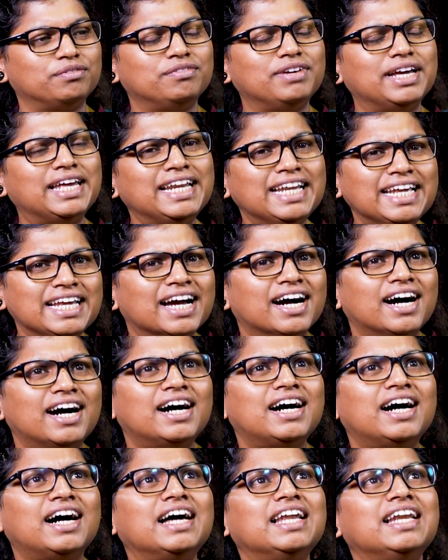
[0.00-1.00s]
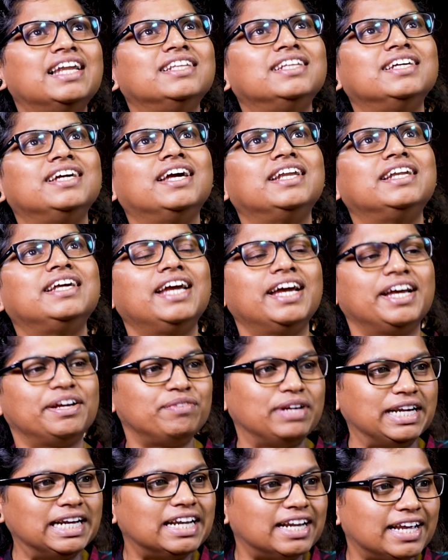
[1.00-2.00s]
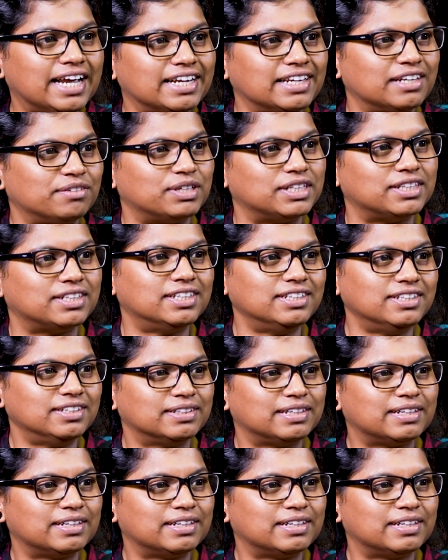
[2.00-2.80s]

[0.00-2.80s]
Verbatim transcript: வெறியா அல்லது என் என் வீட்டில் என்ன வந்து